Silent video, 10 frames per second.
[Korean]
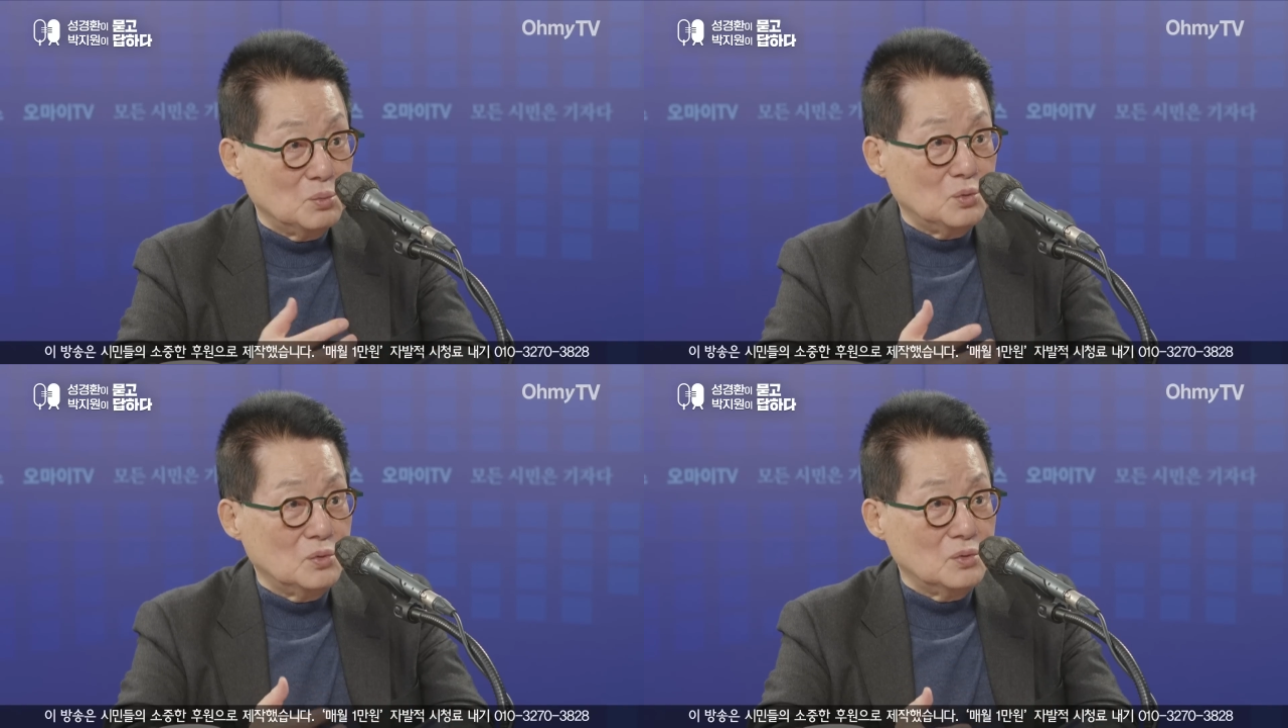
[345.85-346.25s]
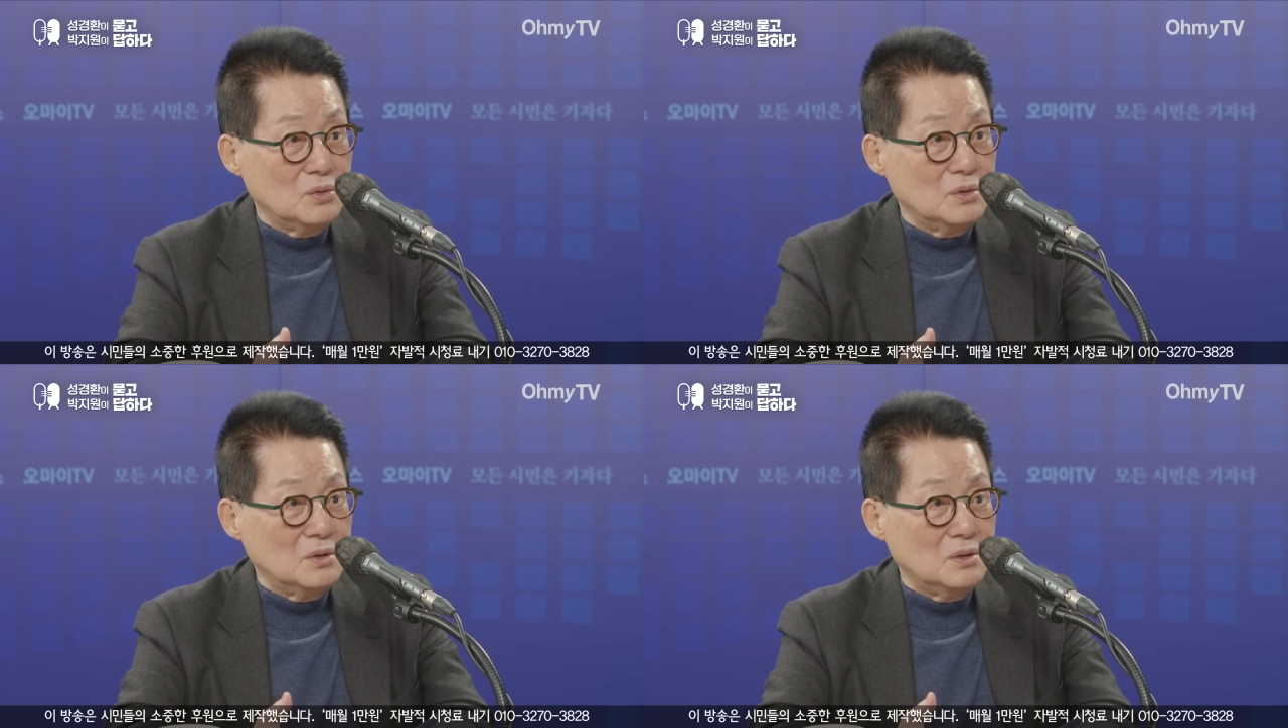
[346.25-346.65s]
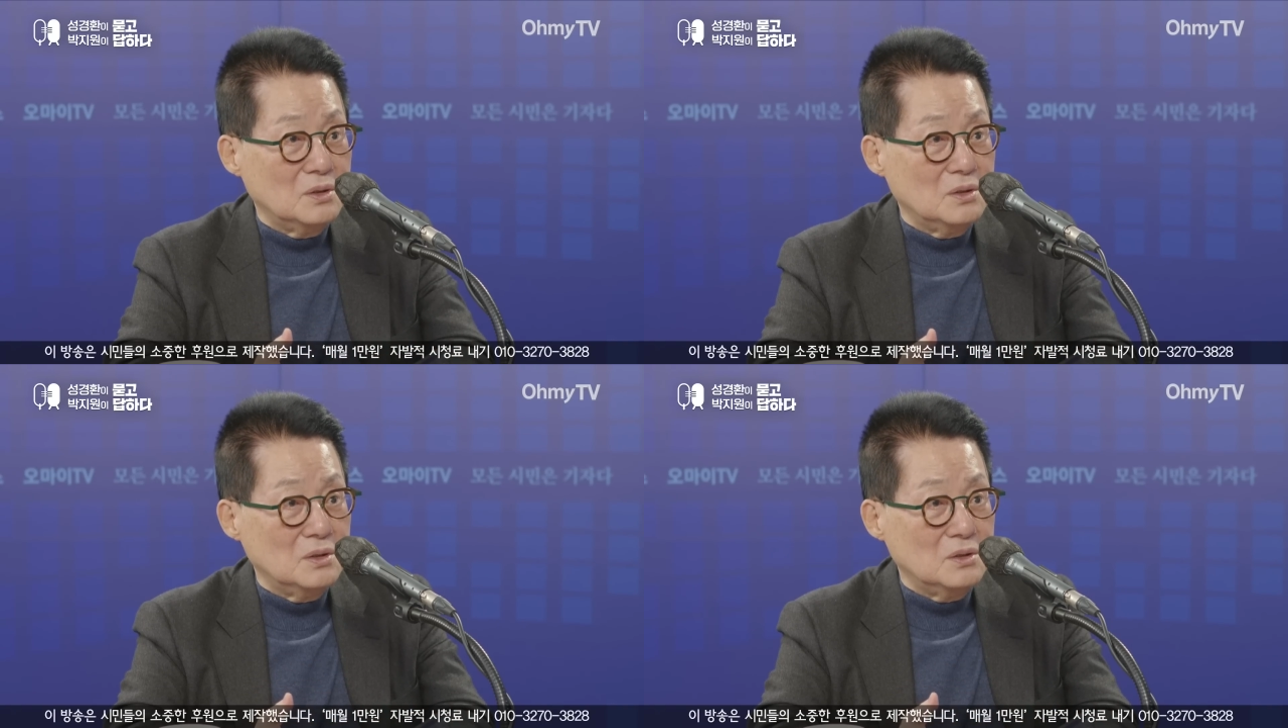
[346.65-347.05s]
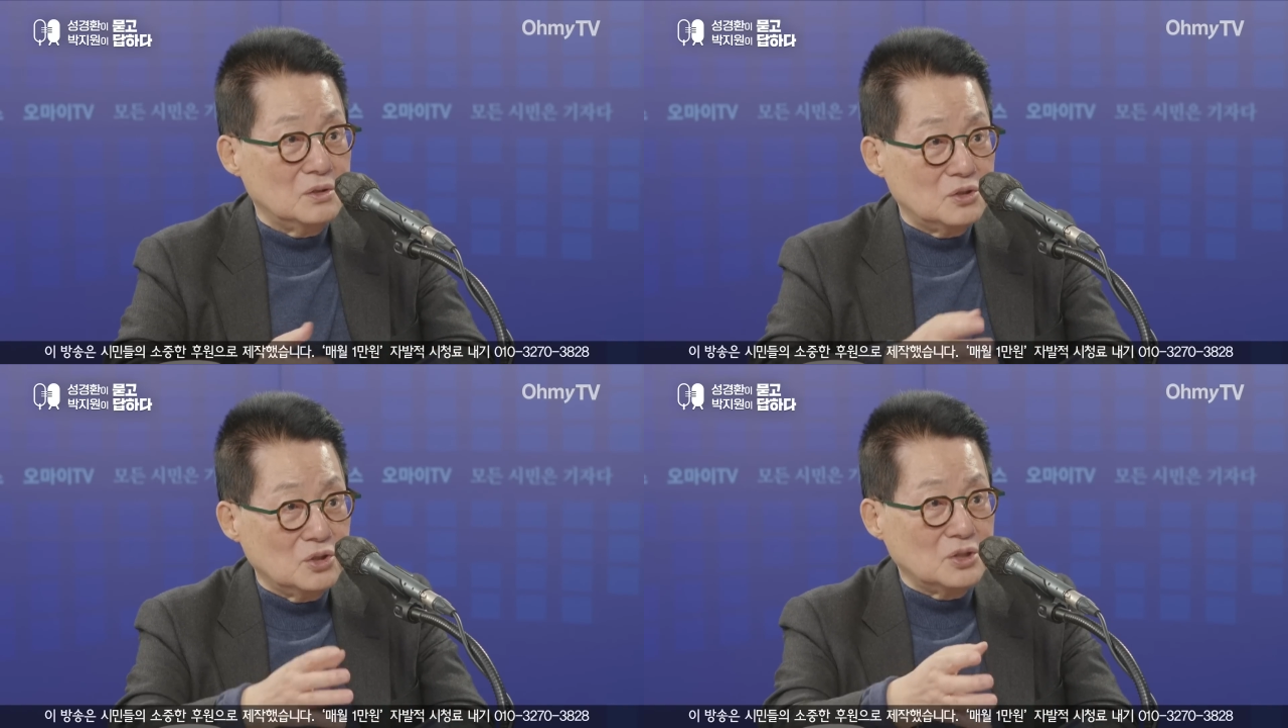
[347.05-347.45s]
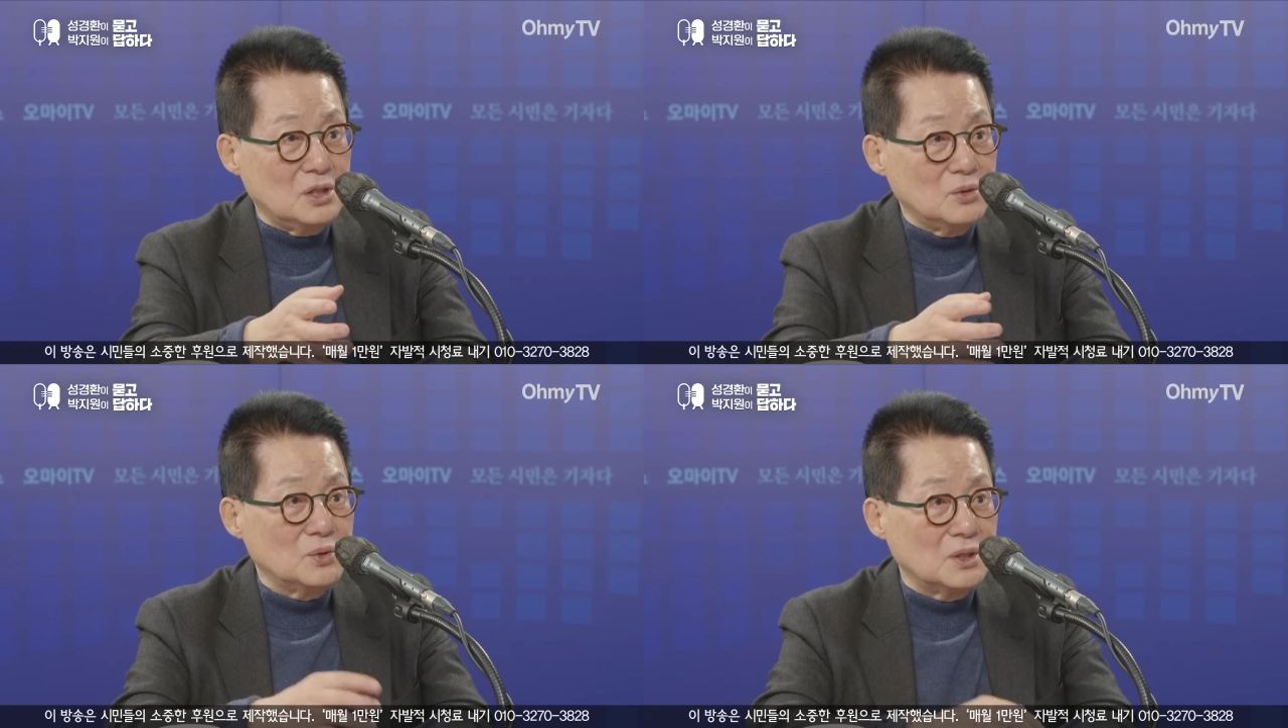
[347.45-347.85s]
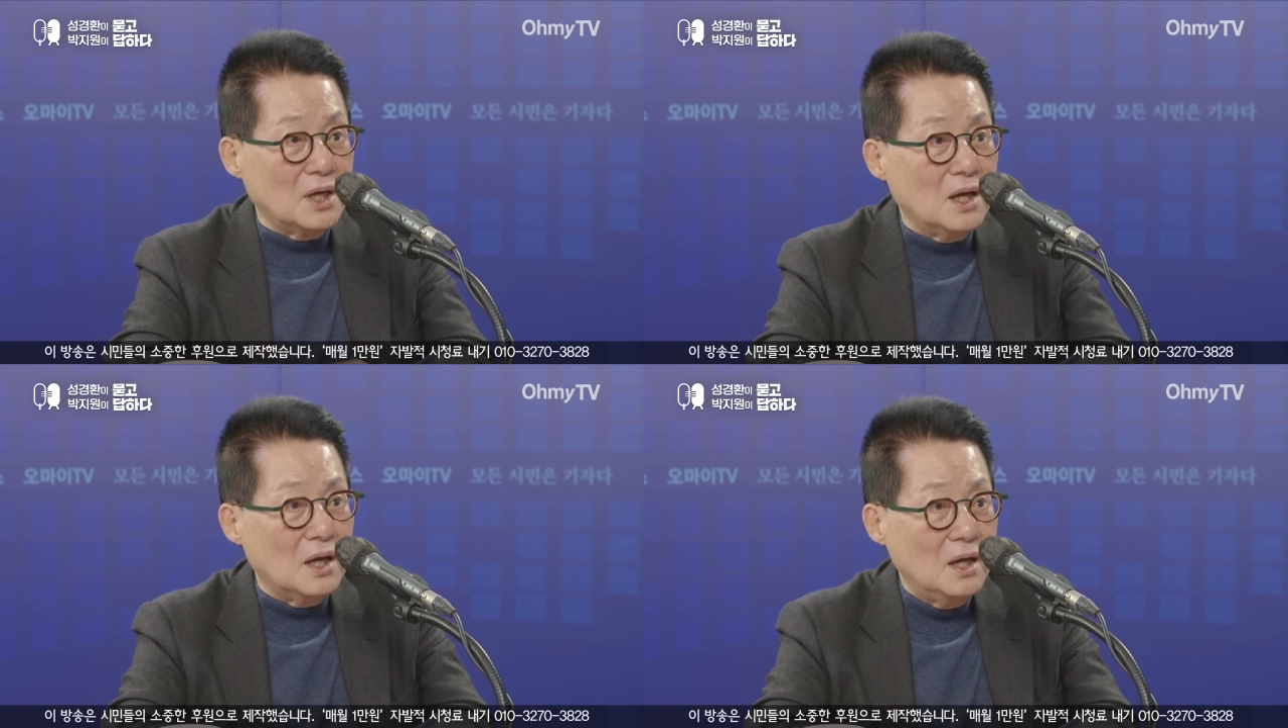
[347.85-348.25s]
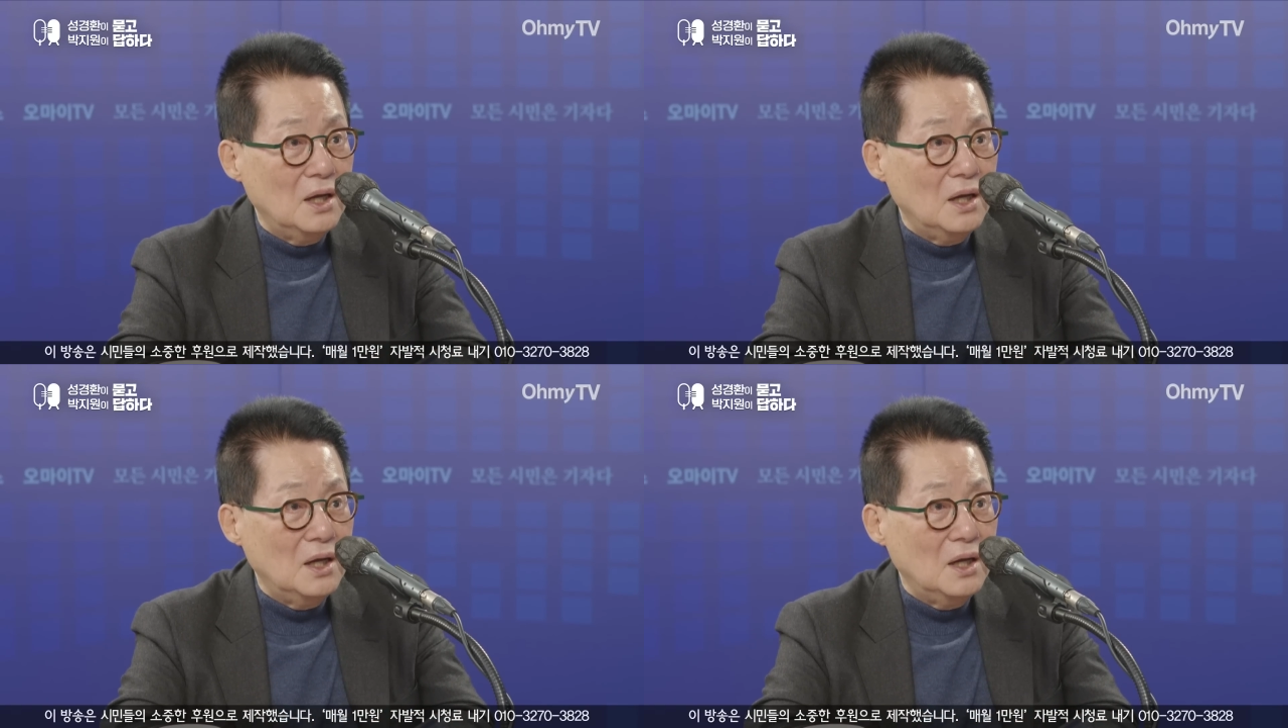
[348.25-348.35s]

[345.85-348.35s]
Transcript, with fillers: 그 네. 정찰용이다.